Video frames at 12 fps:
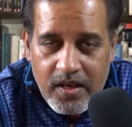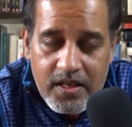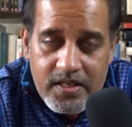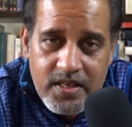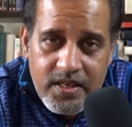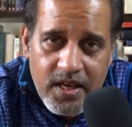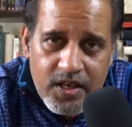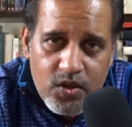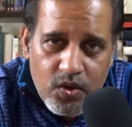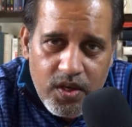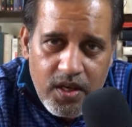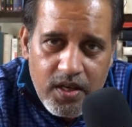इसलिए
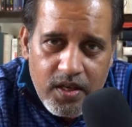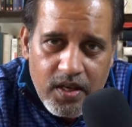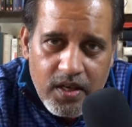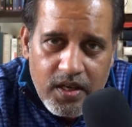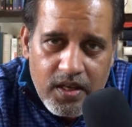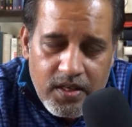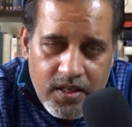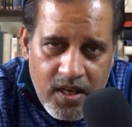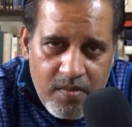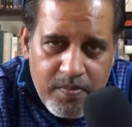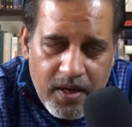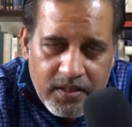क्योंकि
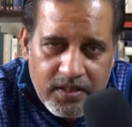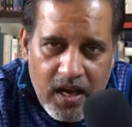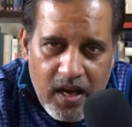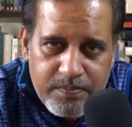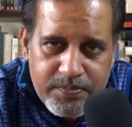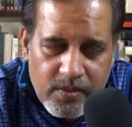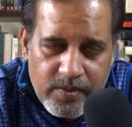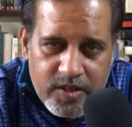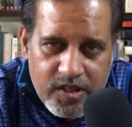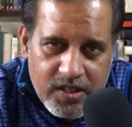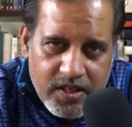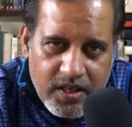ये बात आप समझ
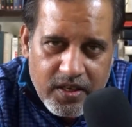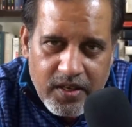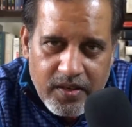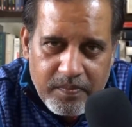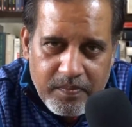करके रखें